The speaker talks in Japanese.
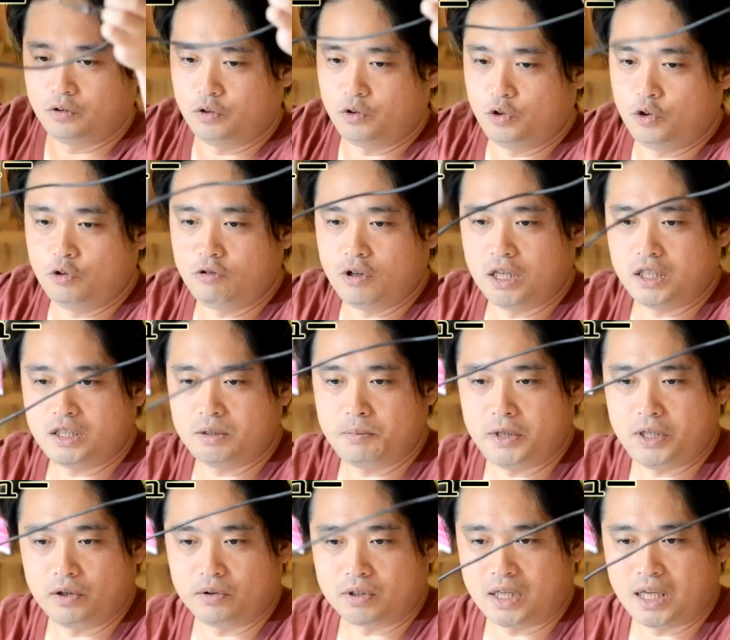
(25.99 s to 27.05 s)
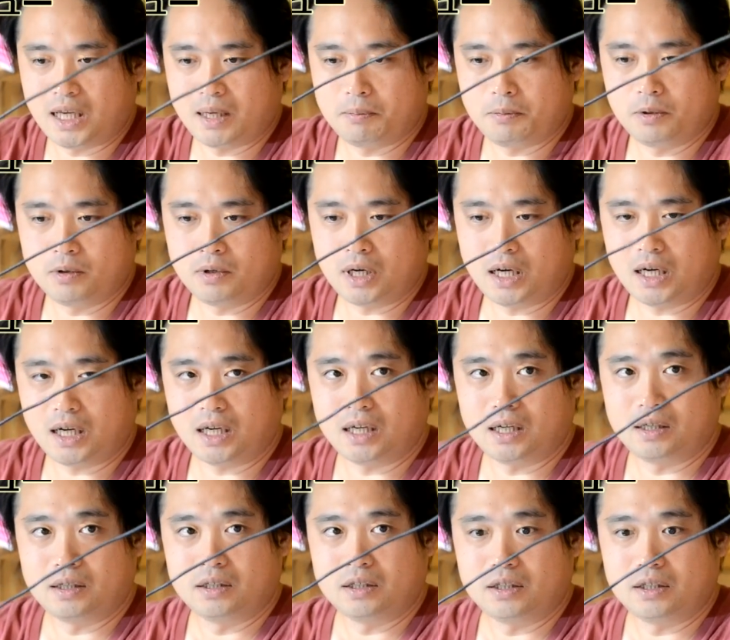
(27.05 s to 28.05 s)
USB のケーブルが